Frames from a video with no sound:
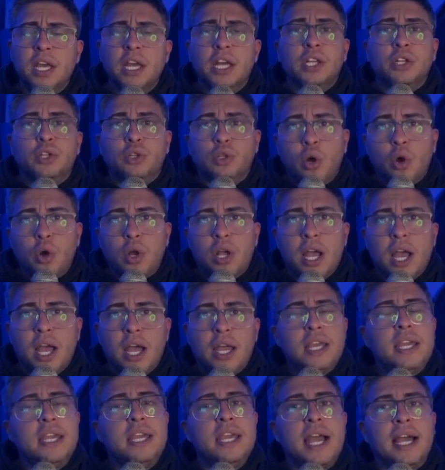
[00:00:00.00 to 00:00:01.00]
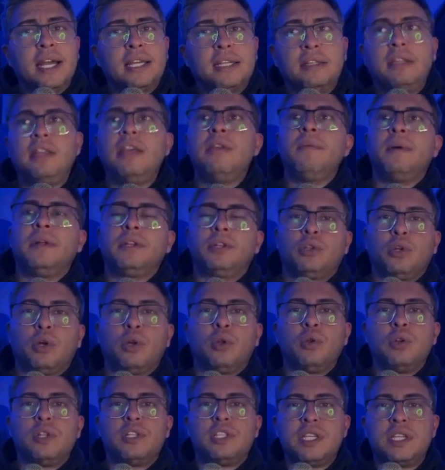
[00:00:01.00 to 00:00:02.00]
Toca y activa todo
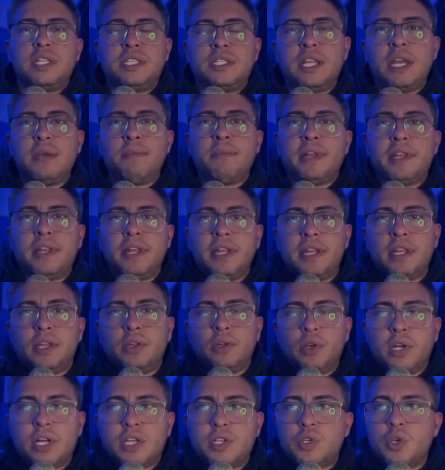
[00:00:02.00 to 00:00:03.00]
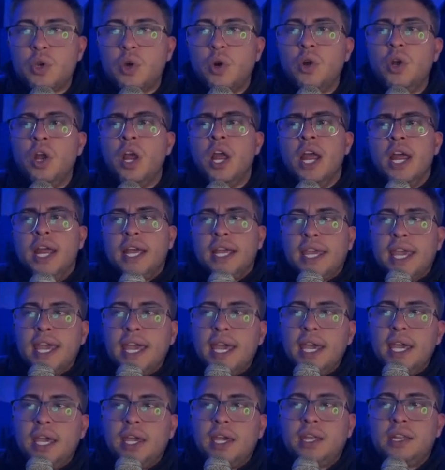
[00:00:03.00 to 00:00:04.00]
el sistema de detonación
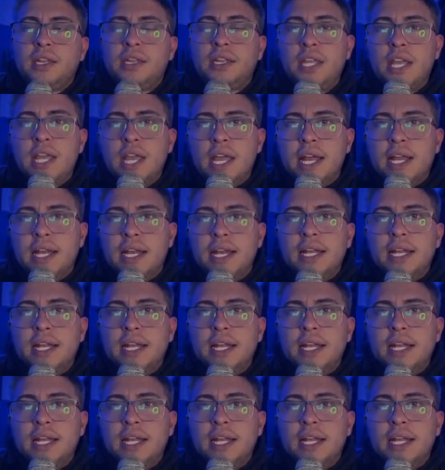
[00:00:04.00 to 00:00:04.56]
que tienen